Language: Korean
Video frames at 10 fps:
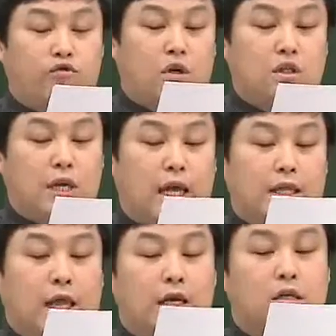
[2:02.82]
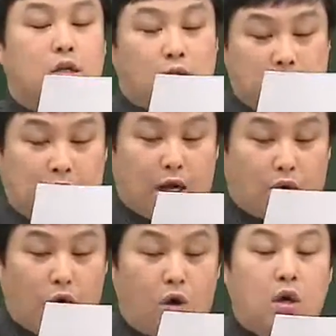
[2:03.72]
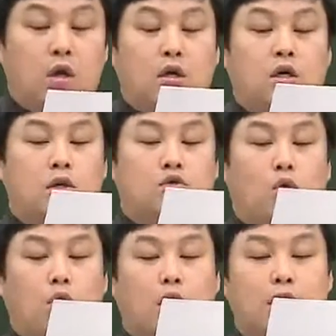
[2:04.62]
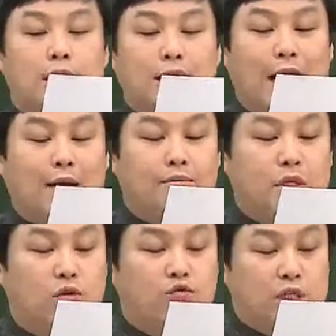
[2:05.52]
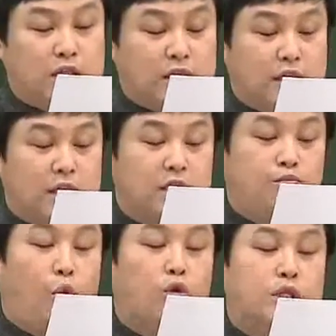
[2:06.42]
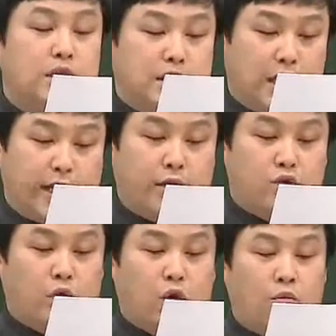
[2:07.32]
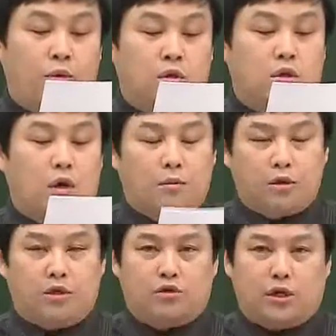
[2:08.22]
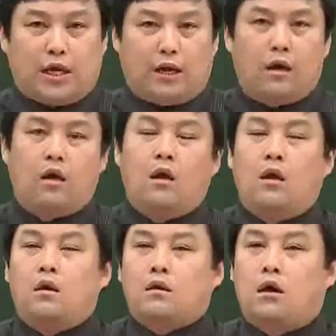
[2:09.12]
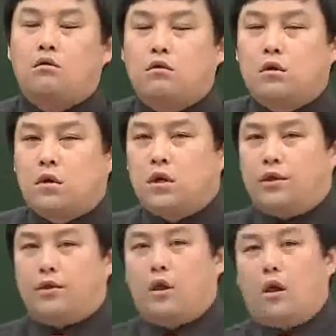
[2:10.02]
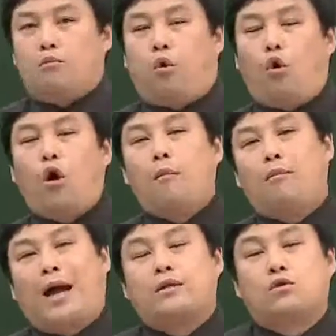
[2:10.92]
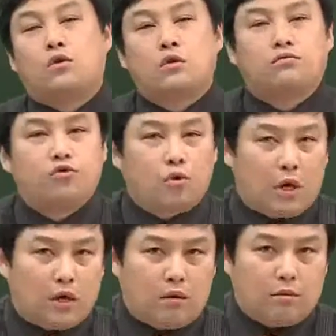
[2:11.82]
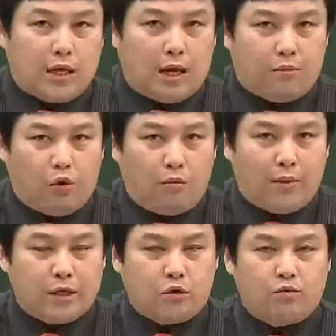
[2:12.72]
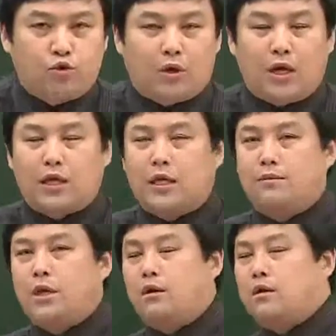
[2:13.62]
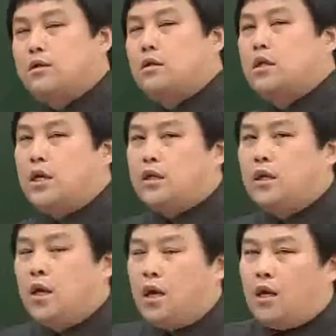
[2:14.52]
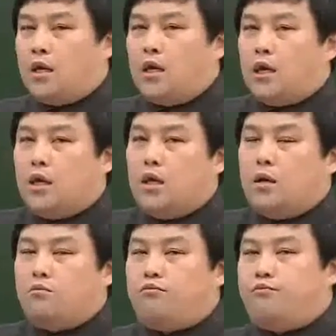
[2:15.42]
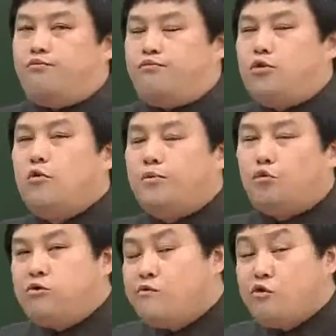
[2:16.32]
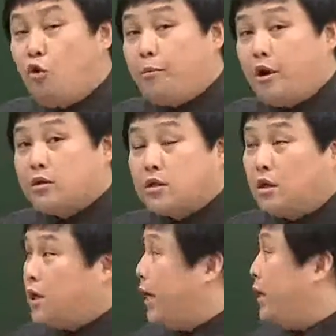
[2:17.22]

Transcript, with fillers: 누렸을 혜택을 전제하고 그 조건에 사람들을 위치시키는 복지 체계를 통해 공평성을 확보될 수 있다. 결국은 보험만으로는 부족한 겁니다. 보험만으로는 부족하기 때문에 여기서는 이 불, 불공평성을